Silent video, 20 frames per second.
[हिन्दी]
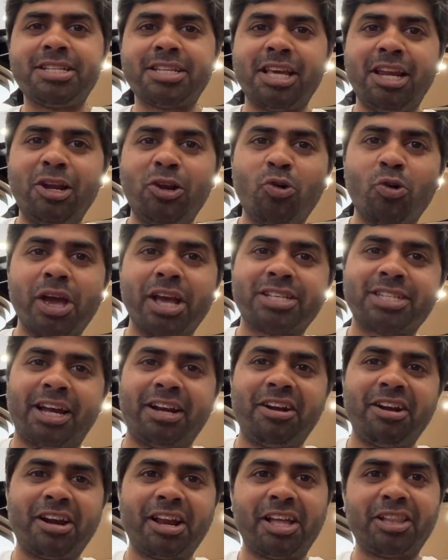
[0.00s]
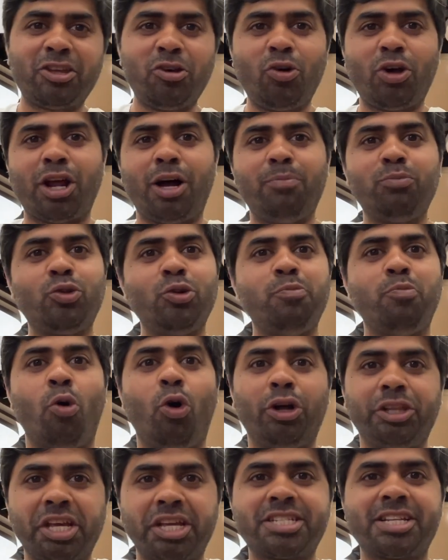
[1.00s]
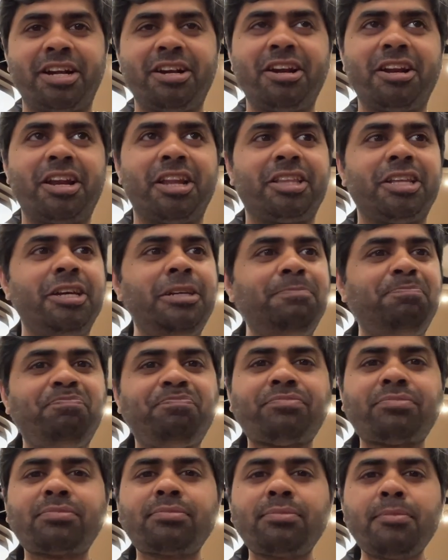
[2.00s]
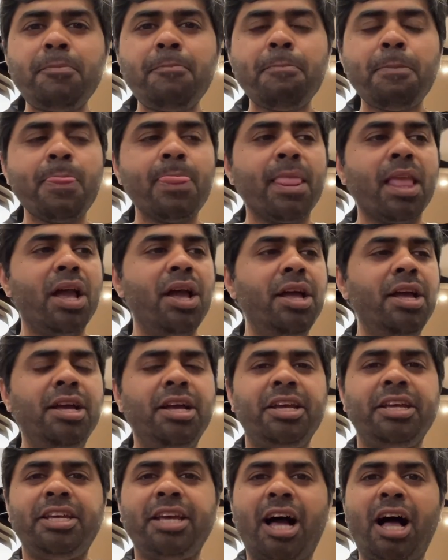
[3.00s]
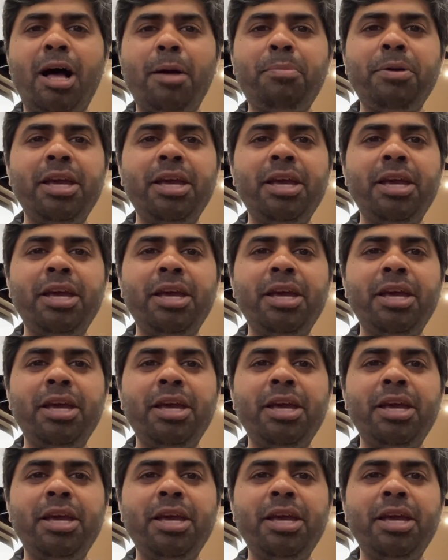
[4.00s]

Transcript: जिसके लिए लोग एक्साइटेड रहते हैं और हम तो बहुत ही एक्साइटेड रहते हैं यहाँ